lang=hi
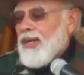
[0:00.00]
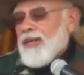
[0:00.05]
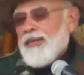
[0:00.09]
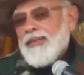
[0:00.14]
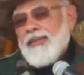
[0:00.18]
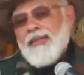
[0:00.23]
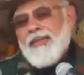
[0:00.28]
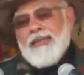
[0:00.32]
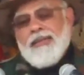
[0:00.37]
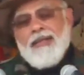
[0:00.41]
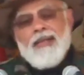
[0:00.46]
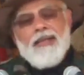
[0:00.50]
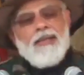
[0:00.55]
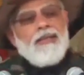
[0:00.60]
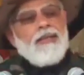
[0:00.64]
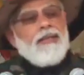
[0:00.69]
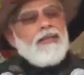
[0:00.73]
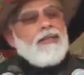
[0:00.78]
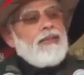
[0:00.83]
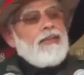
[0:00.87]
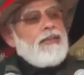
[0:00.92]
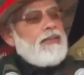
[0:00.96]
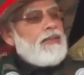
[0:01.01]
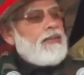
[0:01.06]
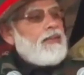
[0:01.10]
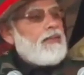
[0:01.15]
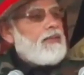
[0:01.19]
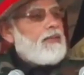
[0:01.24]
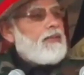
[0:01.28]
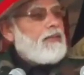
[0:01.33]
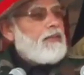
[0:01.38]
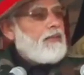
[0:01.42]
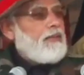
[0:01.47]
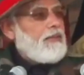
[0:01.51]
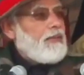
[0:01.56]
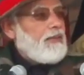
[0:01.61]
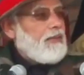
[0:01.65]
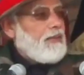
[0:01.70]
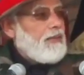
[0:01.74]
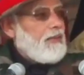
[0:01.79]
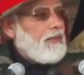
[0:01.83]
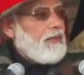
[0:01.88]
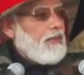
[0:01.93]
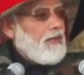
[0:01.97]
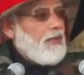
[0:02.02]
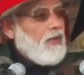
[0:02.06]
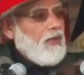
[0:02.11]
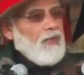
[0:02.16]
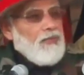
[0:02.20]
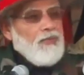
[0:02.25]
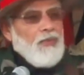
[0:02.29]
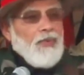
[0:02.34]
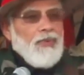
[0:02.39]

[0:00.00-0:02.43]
भर देता है और